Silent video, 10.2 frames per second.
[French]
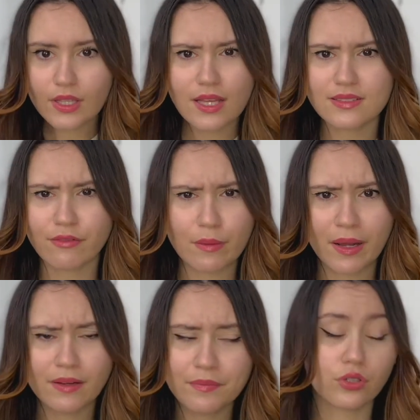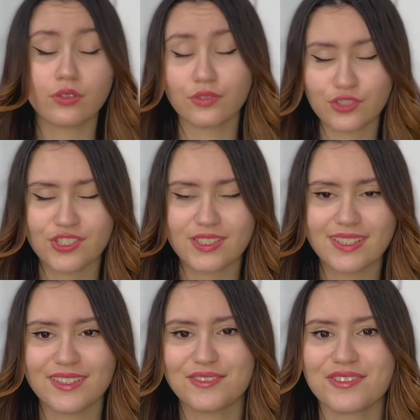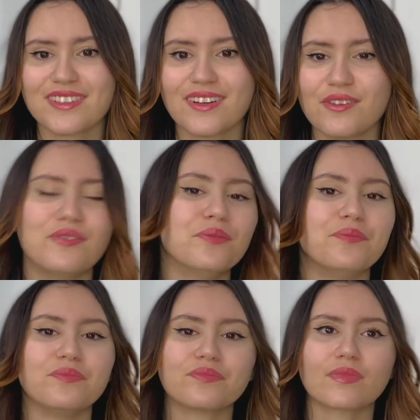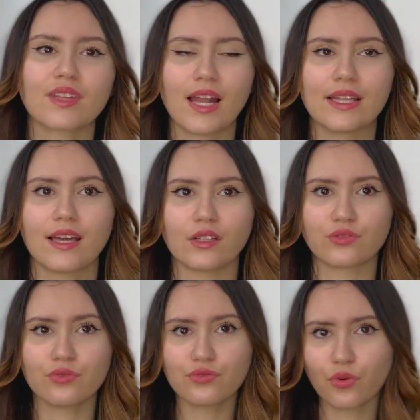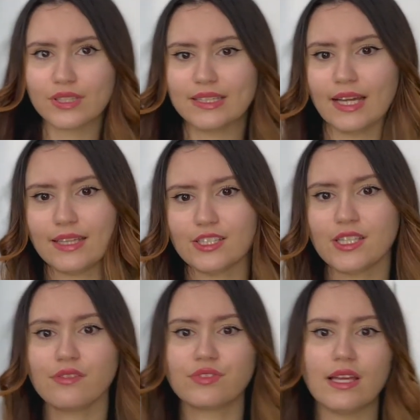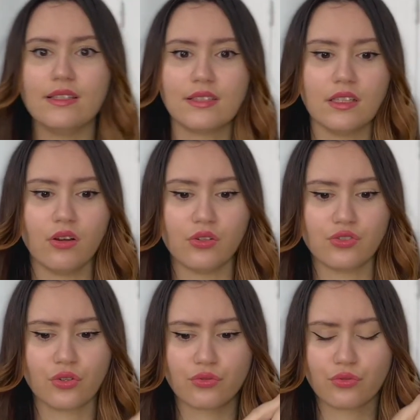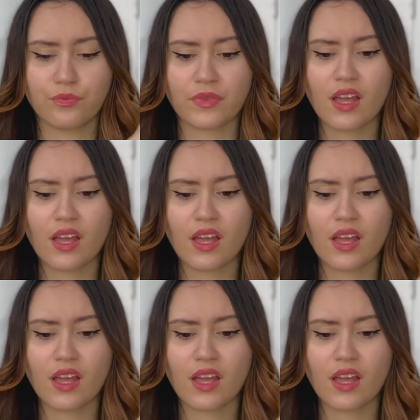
ça fait mal. Je disais donc dans le dans l'attraction, du coup, on était attachés. Et vous savez, c'est euh, de.